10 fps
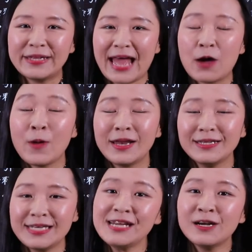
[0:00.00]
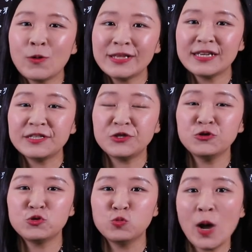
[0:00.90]
们谈完了第一个关键词，
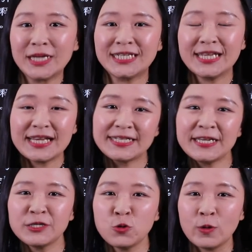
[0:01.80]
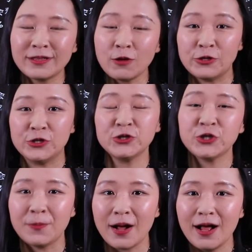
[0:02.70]
就是 What SAT 作文到底是
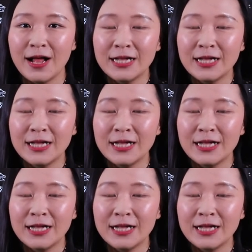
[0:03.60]
什么？